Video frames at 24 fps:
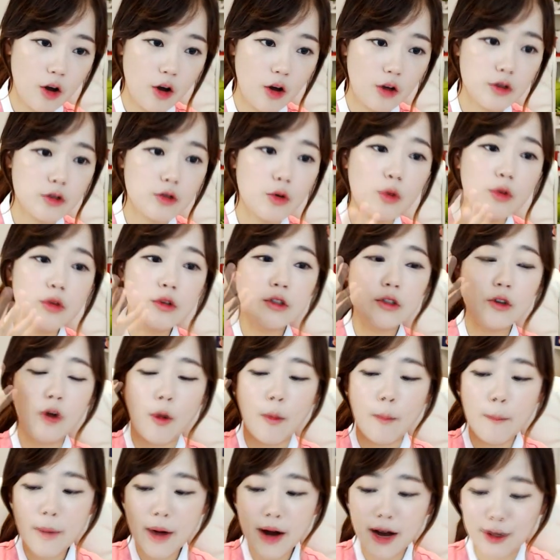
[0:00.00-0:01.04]
그래서 저는 그
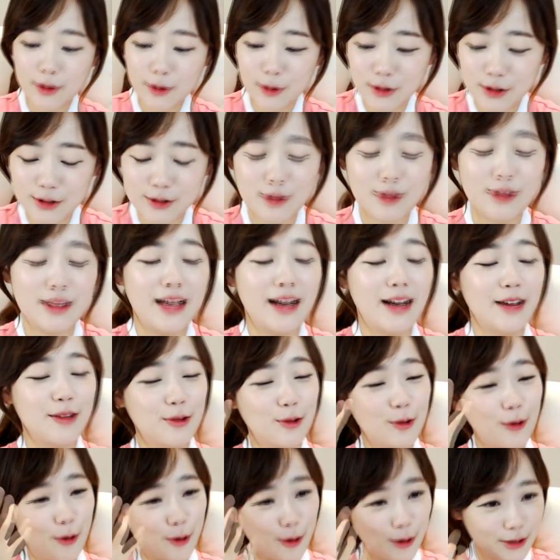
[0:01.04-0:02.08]
엄마가 또 쓴 걸 내가
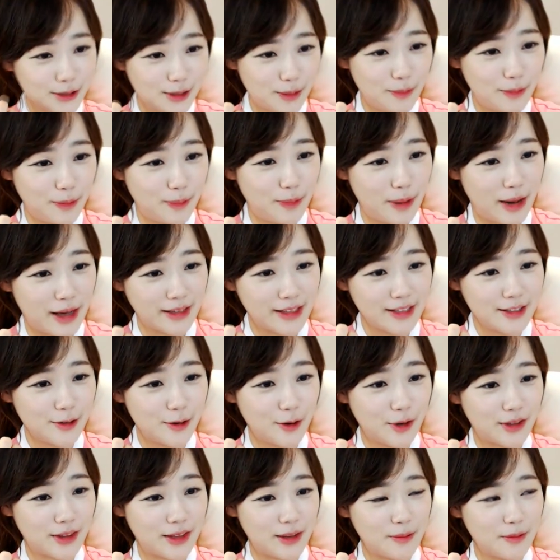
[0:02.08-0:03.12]
또 어렸을 때
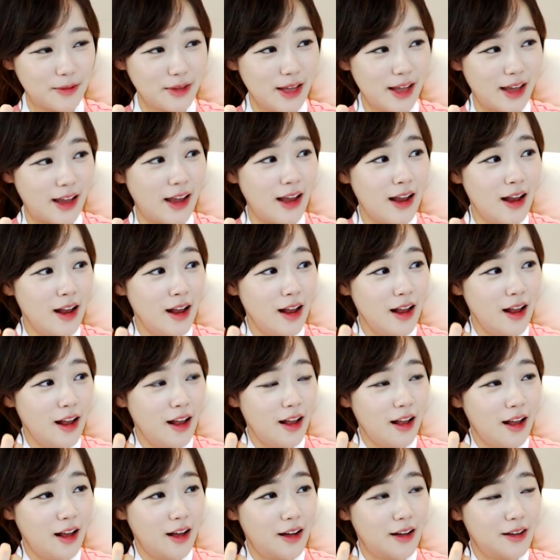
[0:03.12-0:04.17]
받아들였기 때문에
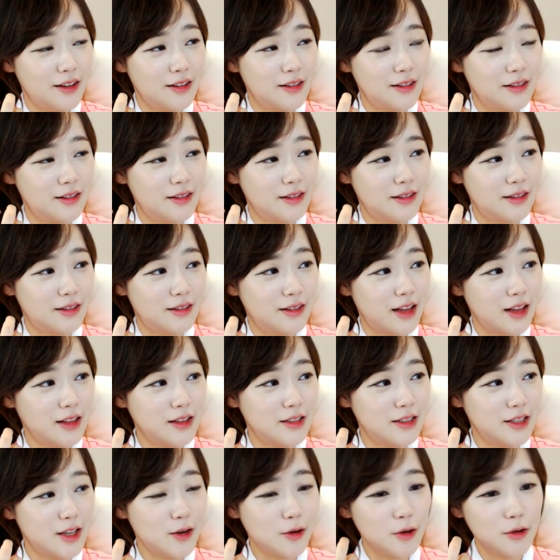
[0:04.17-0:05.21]
나는
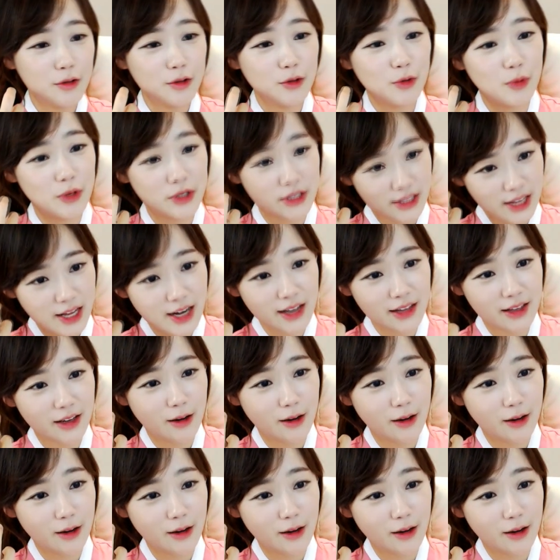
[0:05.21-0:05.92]
샐러드는 왠지 사라다